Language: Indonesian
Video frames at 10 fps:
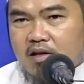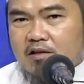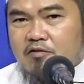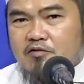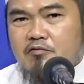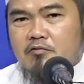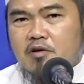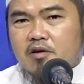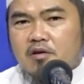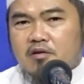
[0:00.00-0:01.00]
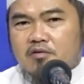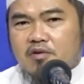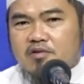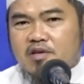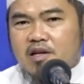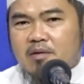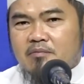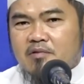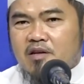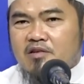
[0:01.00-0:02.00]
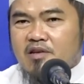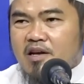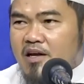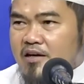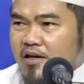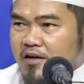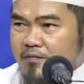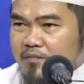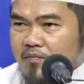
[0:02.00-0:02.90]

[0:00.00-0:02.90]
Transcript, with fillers: kata Rasulullah SAW terserah anda